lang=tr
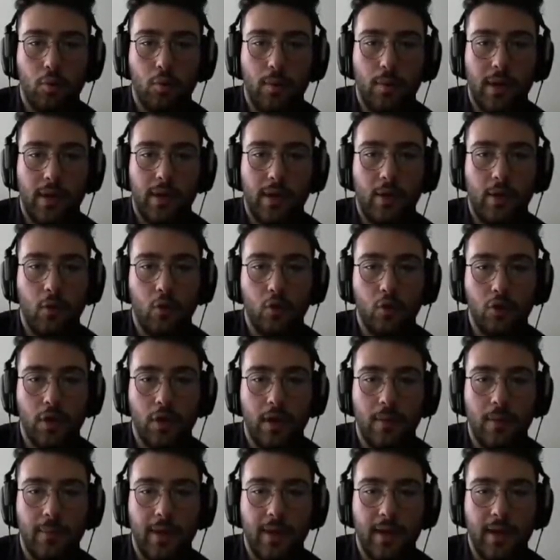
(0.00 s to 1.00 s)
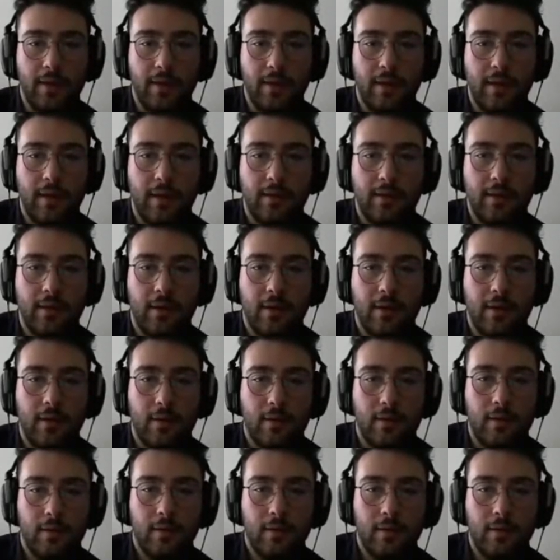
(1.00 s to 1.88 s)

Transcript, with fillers: Bayağı öldü ya. Beyni neydi ya?